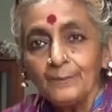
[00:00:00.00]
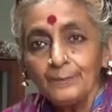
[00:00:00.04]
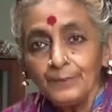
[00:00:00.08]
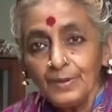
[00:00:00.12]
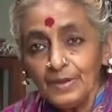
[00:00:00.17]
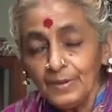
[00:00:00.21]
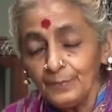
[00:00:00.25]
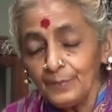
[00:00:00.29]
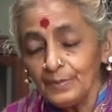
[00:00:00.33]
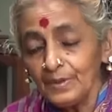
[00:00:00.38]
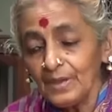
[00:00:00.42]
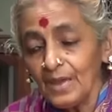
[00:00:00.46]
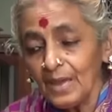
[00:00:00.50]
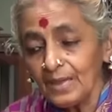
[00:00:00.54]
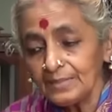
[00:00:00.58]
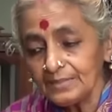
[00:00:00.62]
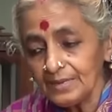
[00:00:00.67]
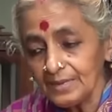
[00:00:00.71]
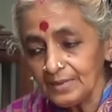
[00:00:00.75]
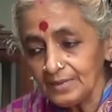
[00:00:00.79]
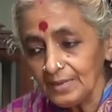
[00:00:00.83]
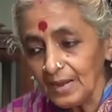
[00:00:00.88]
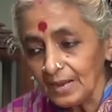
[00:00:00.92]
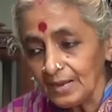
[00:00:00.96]
பின்பு
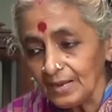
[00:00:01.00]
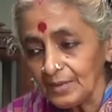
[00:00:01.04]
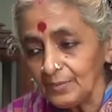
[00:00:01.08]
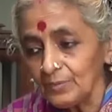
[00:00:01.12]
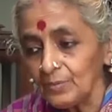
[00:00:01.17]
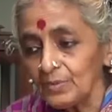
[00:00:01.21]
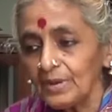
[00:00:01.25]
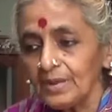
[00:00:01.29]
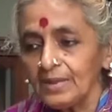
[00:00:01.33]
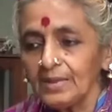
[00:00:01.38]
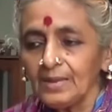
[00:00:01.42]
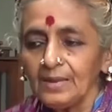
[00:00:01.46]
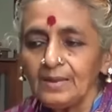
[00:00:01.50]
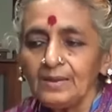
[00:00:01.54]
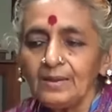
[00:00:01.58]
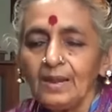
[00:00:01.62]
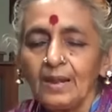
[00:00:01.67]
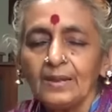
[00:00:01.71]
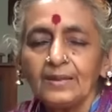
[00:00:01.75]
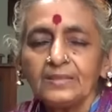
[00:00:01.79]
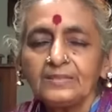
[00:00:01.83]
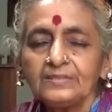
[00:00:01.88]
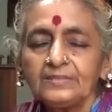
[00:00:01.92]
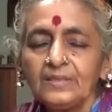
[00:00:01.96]
அதை நடைமுறையில்
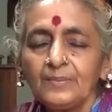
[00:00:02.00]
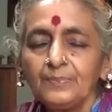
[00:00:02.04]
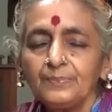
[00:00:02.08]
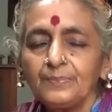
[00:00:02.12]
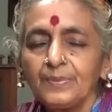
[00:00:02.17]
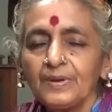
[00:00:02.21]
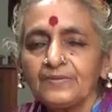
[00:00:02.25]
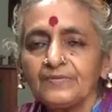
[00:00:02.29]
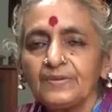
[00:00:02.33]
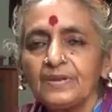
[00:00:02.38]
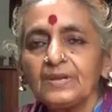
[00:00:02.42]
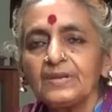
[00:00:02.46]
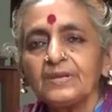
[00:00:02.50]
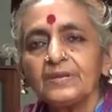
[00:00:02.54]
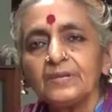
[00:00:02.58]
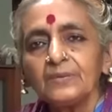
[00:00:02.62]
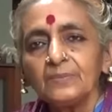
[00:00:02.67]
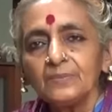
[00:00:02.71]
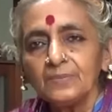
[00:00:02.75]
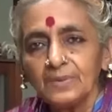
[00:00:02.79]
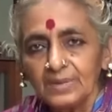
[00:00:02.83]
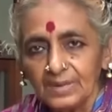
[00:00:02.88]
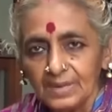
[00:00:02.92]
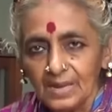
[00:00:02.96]
நடத்தப்பட
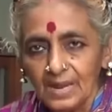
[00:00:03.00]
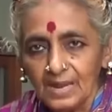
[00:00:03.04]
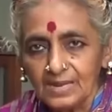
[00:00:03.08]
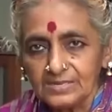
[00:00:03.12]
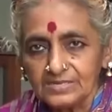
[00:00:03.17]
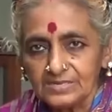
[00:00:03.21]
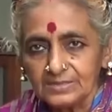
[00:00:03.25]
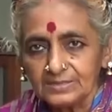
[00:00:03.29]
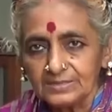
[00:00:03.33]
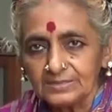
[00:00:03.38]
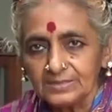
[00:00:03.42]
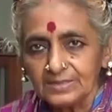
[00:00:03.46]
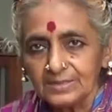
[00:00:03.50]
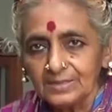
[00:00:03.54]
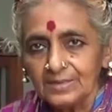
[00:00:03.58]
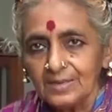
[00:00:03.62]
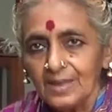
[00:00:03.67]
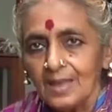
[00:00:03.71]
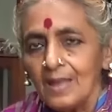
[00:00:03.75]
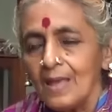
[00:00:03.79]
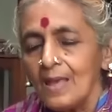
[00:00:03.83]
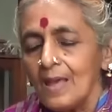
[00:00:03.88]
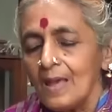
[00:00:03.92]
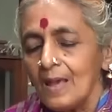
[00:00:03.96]
வேண்டும் கிரியாசக்தி
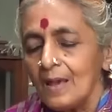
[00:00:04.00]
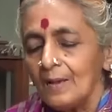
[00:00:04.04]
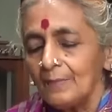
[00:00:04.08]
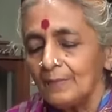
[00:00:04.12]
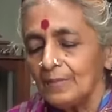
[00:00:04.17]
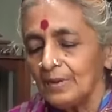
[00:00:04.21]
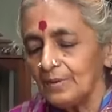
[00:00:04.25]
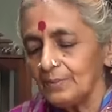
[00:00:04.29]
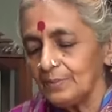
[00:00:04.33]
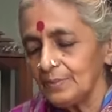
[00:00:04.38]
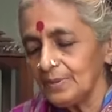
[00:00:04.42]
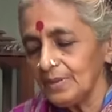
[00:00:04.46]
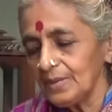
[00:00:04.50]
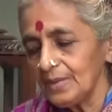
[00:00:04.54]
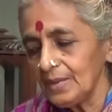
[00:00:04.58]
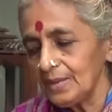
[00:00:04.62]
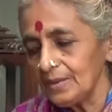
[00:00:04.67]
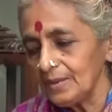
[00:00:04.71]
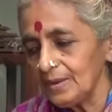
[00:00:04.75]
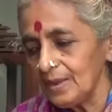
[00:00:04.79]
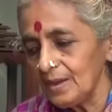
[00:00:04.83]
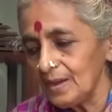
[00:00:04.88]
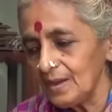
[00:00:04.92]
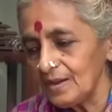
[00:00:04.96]
முன்பு
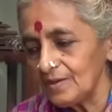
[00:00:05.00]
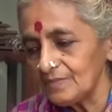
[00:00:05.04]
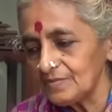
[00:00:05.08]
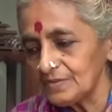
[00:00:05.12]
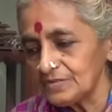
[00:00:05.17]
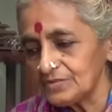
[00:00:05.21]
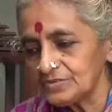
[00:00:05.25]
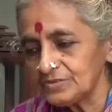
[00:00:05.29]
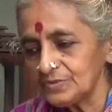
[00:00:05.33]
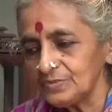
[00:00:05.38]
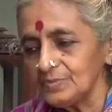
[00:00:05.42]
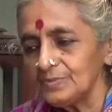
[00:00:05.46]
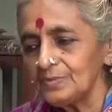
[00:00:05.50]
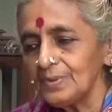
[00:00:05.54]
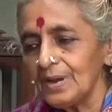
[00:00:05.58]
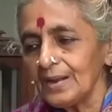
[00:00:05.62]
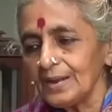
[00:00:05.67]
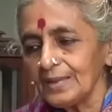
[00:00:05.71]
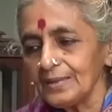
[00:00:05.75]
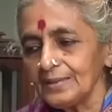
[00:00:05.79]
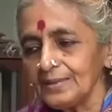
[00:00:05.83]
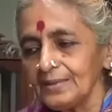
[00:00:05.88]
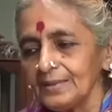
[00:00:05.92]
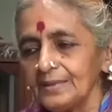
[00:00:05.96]
எல்லாவற்றும்
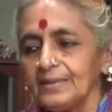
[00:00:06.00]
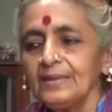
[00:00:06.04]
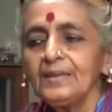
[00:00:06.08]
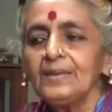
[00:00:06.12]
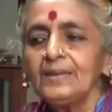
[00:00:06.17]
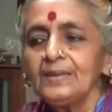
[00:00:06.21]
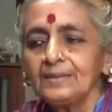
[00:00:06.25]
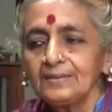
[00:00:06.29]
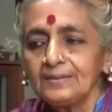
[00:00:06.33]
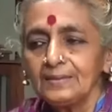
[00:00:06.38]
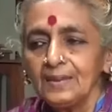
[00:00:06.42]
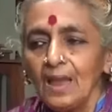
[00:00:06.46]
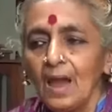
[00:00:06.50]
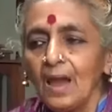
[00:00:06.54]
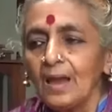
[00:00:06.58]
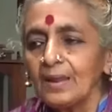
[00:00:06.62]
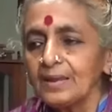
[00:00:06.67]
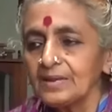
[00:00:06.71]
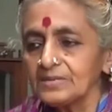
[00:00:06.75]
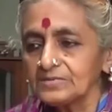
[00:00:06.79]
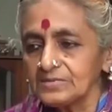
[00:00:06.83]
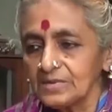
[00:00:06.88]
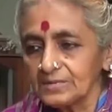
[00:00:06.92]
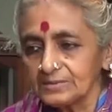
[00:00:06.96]
அடங்கி
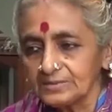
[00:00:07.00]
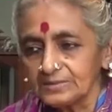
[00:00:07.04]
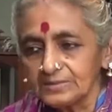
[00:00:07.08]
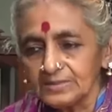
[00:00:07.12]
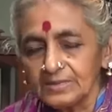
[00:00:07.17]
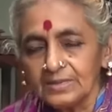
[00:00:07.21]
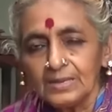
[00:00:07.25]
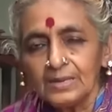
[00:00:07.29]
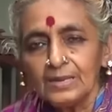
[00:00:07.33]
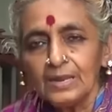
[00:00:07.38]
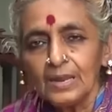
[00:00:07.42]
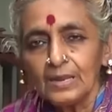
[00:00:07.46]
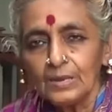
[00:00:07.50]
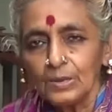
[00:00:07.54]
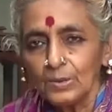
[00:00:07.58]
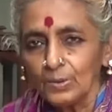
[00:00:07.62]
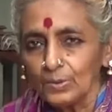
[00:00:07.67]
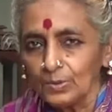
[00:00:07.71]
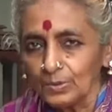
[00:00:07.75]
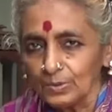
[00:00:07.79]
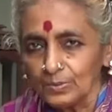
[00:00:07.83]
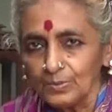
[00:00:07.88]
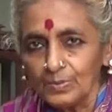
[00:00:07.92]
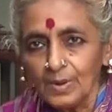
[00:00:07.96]
ஞான சக்தியில்
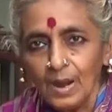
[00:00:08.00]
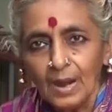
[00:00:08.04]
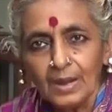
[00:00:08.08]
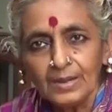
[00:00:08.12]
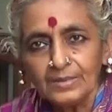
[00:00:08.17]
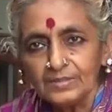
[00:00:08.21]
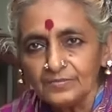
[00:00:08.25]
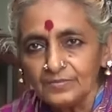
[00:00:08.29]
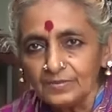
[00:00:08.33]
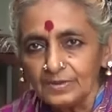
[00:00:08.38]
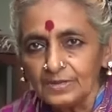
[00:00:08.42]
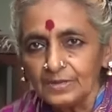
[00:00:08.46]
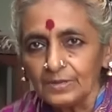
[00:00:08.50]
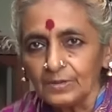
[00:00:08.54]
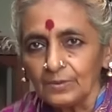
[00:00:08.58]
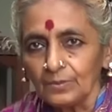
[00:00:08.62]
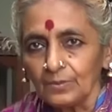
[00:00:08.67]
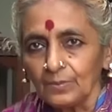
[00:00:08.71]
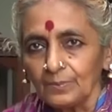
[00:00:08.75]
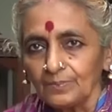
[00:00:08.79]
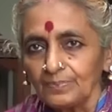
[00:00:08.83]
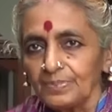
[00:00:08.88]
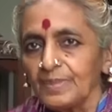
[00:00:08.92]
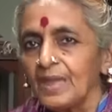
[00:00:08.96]
எல்லோரும் ஆழ்ந்து
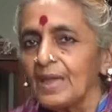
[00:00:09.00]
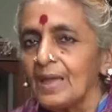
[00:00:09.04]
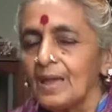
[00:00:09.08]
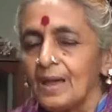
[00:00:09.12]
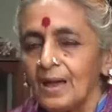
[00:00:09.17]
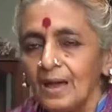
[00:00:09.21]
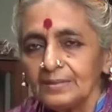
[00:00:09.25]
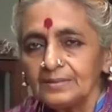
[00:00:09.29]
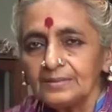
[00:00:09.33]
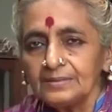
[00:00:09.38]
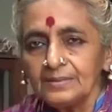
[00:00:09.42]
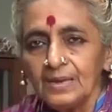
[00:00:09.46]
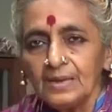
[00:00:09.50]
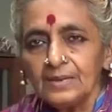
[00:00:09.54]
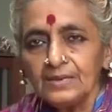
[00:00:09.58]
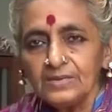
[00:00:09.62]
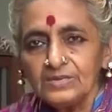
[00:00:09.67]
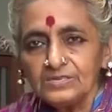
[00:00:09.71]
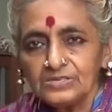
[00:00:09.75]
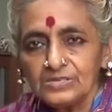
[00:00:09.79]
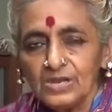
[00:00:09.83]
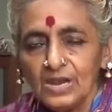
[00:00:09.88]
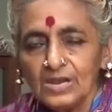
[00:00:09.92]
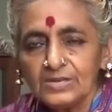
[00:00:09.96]
விடுகிறோம்
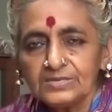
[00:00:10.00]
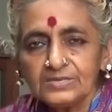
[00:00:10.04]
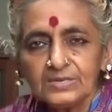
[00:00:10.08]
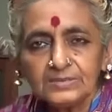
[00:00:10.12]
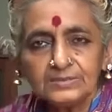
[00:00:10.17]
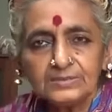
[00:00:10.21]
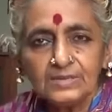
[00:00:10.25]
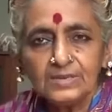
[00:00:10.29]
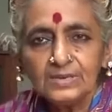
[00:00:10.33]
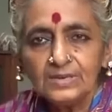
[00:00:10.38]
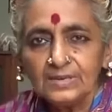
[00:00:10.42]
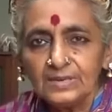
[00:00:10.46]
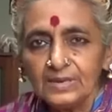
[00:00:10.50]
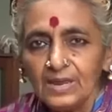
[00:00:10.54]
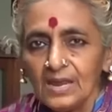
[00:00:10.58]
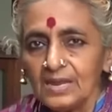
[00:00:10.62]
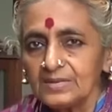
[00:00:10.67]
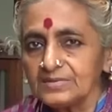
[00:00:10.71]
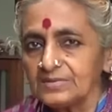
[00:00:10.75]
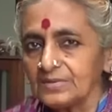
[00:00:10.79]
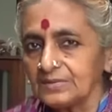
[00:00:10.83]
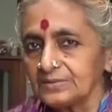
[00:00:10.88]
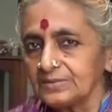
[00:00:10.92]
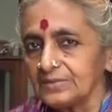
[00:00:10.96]
அதுதான் இச்சாசக்தி
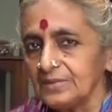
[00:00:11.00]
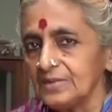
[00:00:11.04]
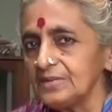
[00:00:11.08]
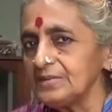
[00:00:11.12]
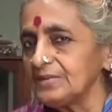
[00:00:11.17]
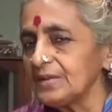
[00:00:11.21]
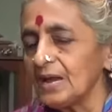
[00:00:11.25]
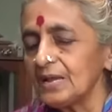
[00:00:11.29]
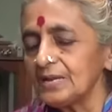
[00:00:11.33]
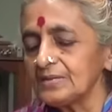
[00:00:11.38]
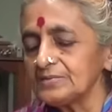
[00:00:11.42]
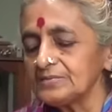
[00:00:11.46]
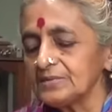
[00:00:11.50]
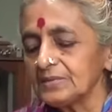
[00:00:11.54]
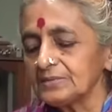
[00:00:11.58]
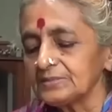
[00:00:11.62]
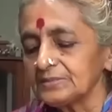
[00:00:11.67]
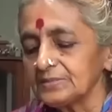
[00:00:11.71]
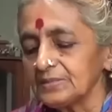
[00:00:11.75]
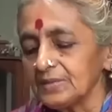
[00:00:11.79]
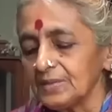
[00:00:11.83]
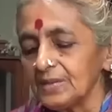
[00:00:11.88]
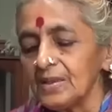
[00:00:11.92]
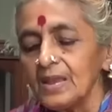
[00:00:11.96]
கிரியாசக்தி
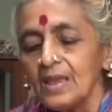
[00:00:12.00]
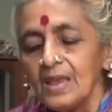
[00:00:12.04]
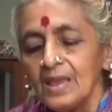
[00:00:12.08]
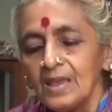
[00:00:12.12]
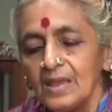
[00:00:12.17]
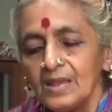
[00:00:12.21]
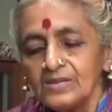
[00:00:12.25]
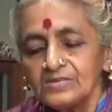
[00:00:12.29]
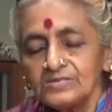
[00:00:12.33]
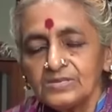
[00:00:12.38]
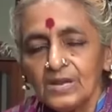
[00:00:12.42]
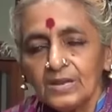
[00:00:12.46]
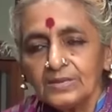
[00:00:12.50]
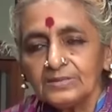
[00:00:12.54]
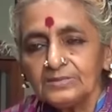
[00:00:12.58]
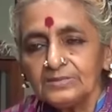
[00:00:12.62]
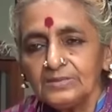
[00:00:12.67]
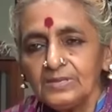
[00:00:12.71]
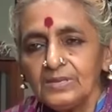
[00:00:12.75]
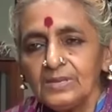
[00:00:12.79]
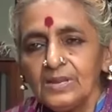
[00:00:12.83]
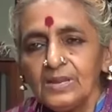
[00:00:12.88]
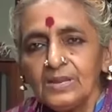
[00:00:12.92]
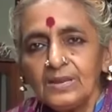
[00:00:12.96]
ஞானசக்தி
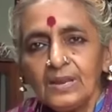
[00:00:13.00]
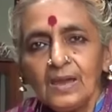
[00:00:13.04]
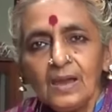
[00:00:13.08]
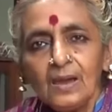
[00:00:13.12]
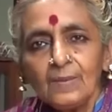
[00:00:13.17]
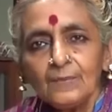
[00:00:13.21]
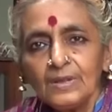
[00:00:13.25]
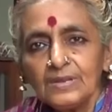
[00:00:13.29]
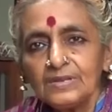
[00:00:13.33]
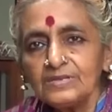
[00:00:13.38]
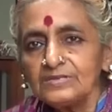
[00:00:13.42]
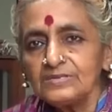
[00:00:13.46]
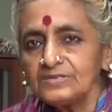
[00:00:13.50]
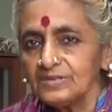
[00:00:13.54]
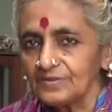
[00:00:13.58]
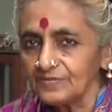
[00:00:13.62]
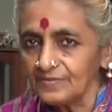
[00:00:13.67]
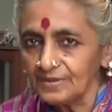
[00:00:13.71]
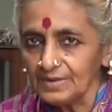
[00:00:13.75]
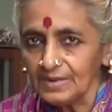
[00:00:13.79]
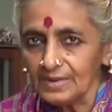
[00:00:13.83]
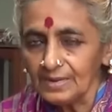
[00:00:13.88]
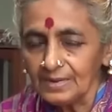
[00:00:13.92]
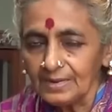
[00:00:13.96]
சக்தி இல்லாமல்
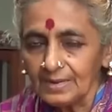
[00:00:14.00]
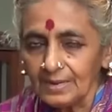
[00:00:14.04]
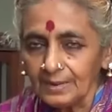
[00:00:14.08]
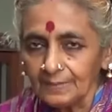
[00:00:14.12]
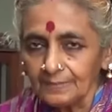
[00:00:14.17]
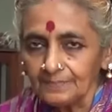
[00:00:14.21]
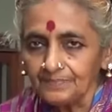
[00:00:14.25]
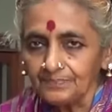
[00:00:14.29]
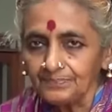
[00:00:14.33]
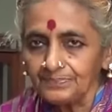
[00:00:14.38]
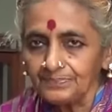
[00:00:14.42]
சிவன் இல்லை